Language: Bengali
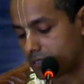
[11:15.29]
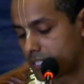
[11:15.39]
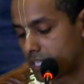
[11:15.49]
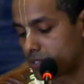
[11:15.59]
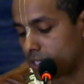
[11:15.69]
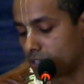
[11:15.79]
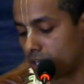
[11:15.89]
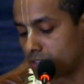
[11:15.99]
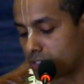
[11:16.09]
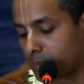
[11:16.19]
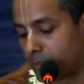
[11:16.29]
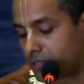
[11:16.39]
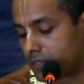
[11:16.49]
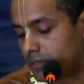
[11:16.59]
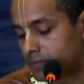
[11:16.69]
শ্রী চৈতন্য
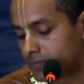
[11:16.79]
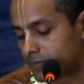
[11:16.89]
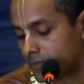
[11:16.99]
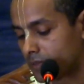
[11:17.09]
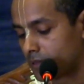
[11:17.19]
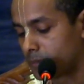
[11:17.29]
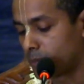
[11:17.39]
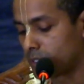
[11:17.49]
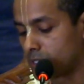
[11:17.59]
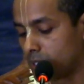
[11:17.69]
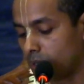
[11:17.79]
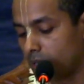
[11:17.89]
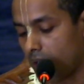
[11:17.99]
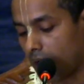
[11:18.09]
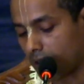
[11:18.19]
চৈতমেত মধ্য
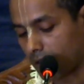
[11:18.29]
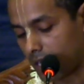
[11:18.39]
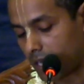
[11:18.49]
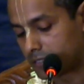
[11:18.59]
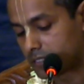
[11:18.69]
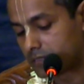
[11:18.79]
এগারো আর